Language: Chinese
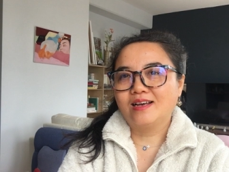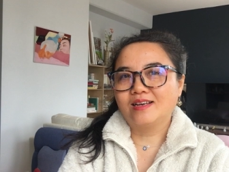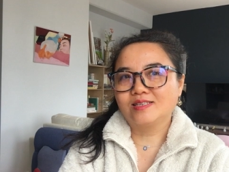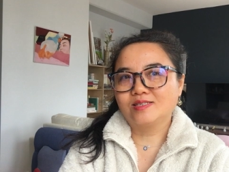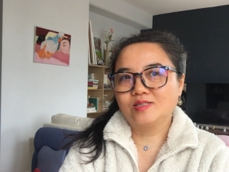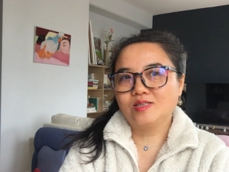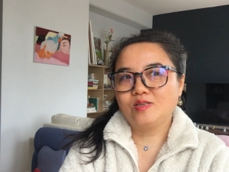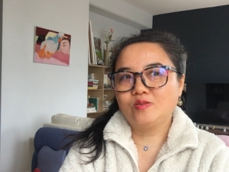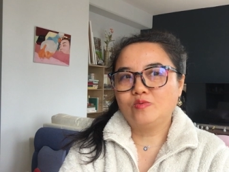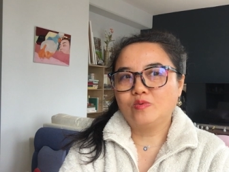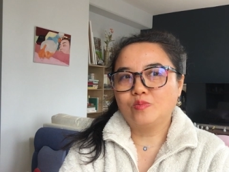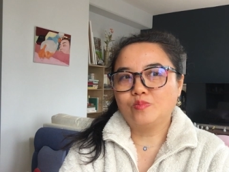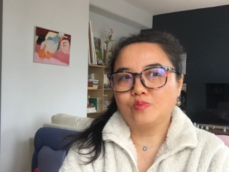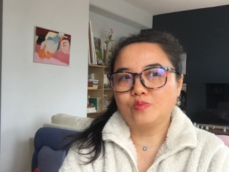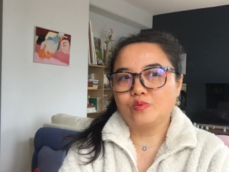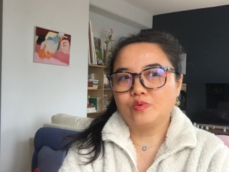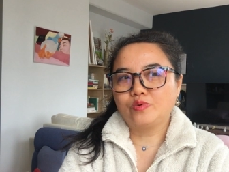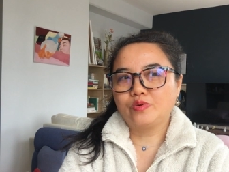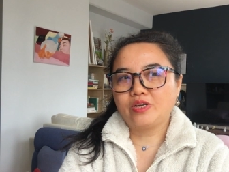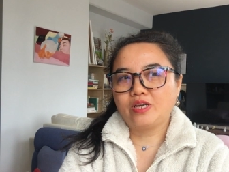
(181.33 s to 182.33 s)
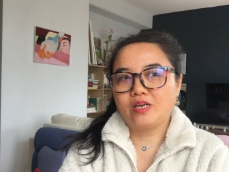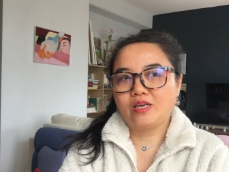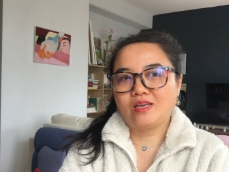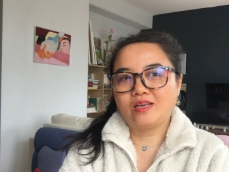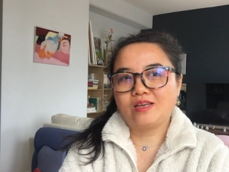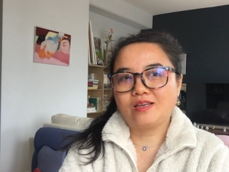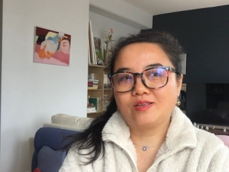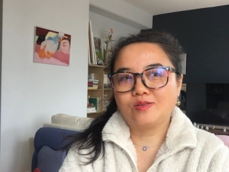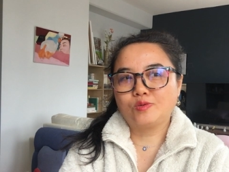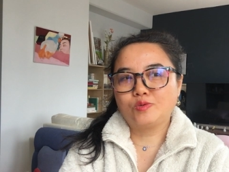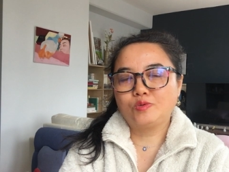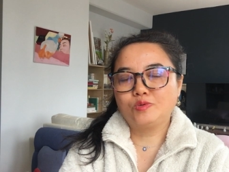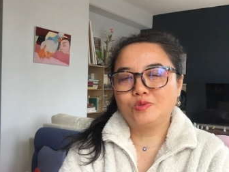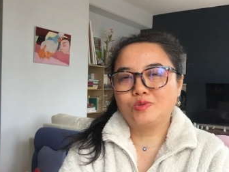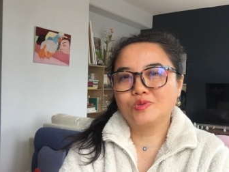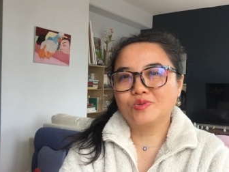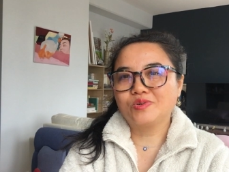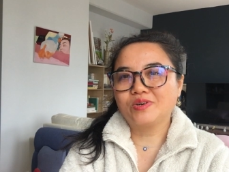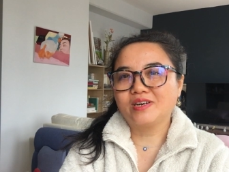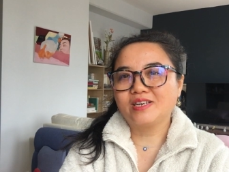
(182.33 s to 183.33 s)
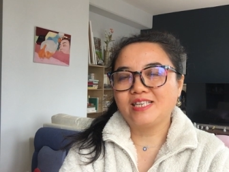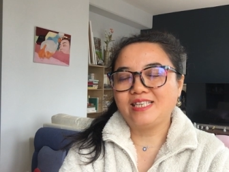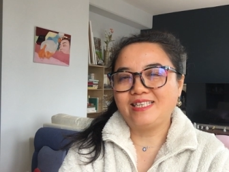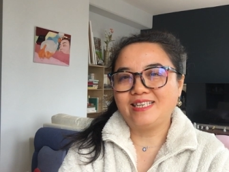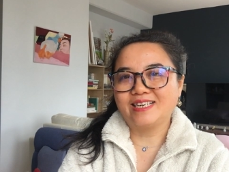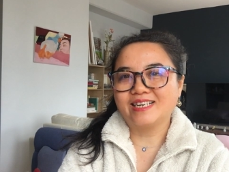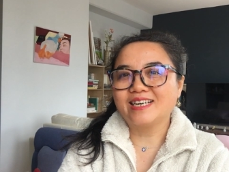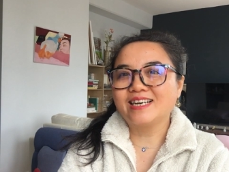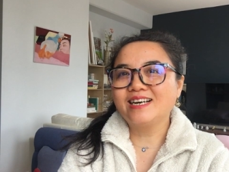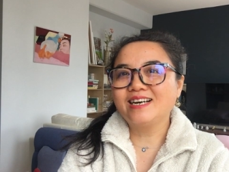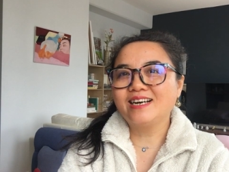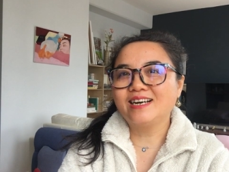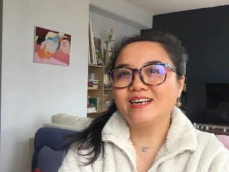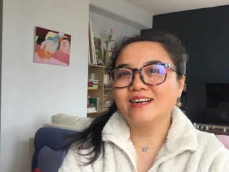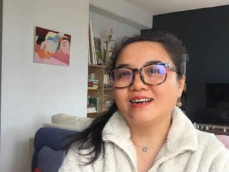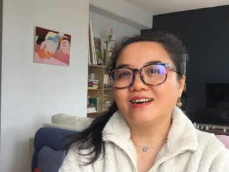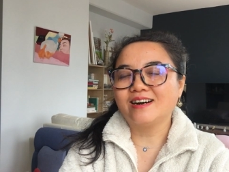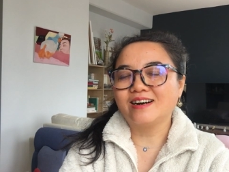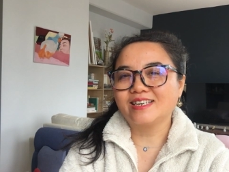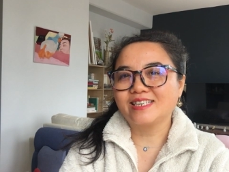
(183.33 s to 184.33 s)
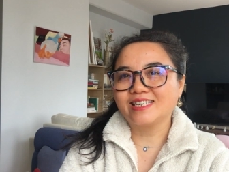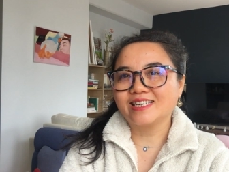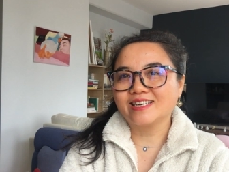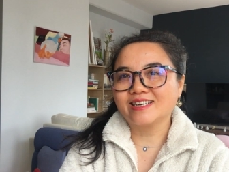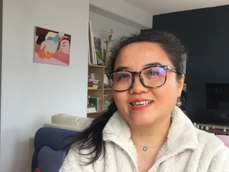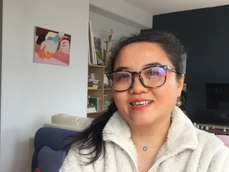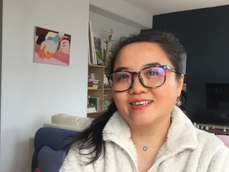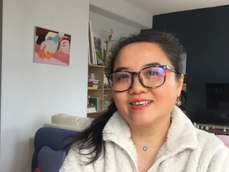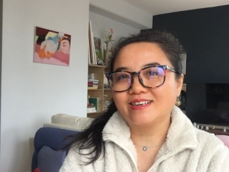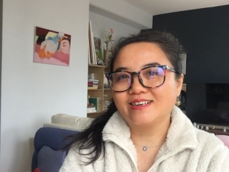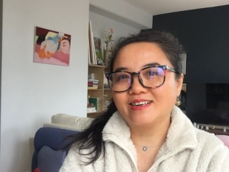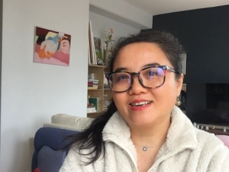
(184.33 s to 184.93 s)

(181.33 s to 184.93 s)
啊，所以我不会去做迎合这个。